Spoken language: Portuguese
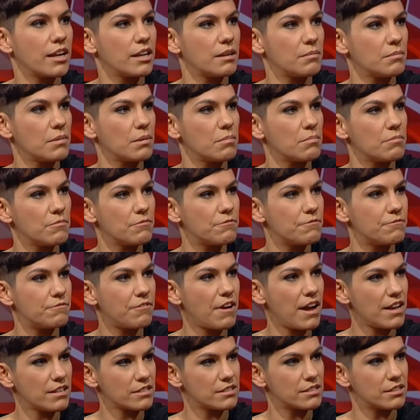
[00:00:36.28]
é mesmo
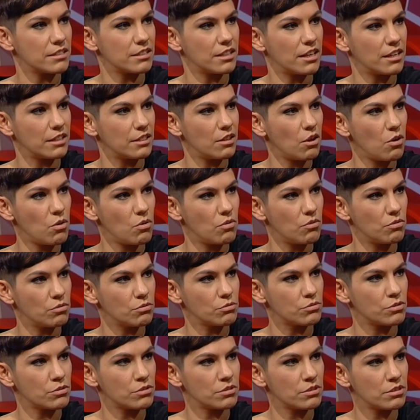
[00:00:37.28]
fácil, é low. É
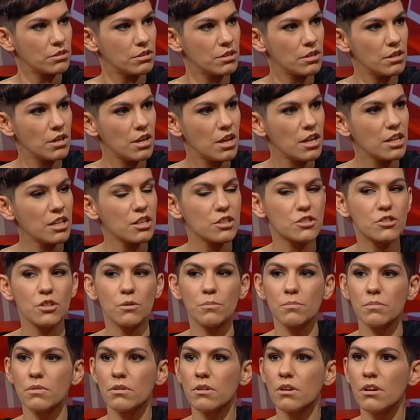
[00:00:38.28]
sem, sem
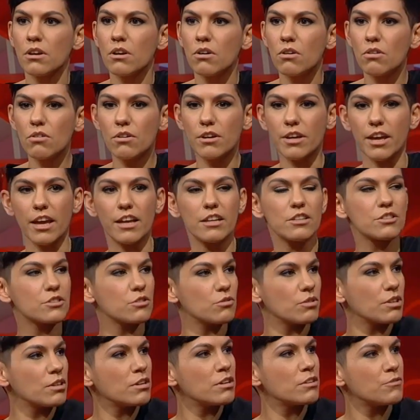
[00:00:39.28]
pestanejar. Porque eles
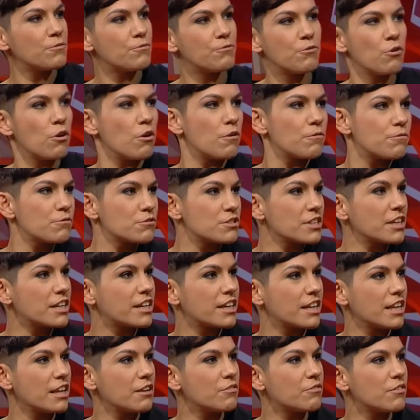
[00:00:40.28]
são fofos,
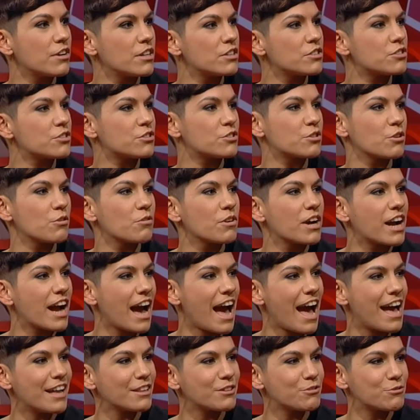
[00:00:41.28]
incríveis, Mas são
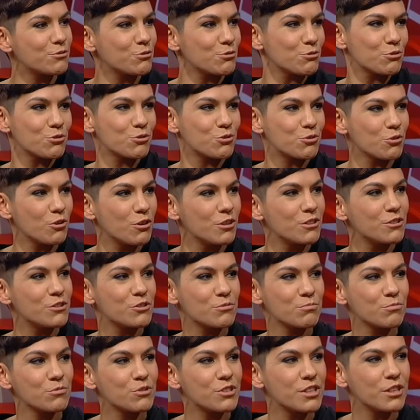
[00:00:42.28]
gatos, todos
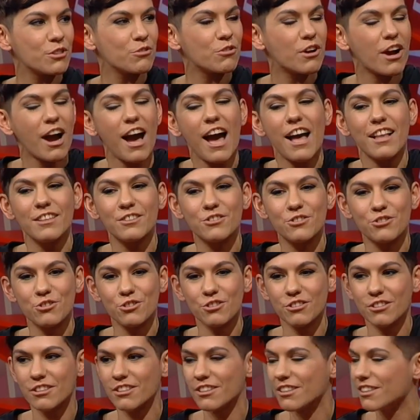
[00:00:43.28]
muito educados. Porque ainda
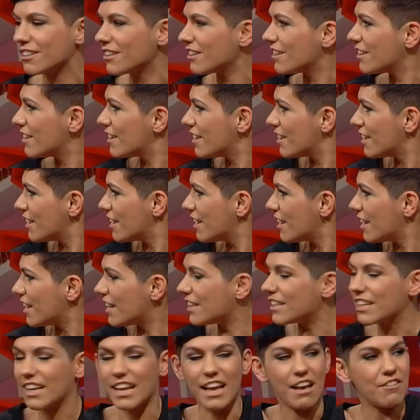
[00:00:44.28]
ganhavas cachê.
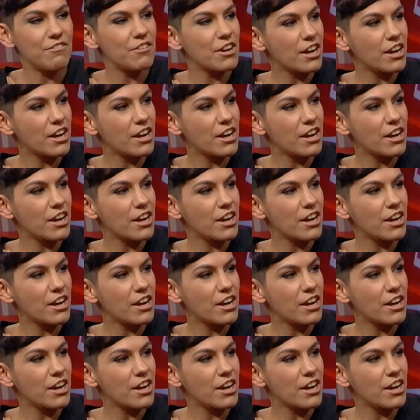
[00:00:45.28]
Ainda ganhava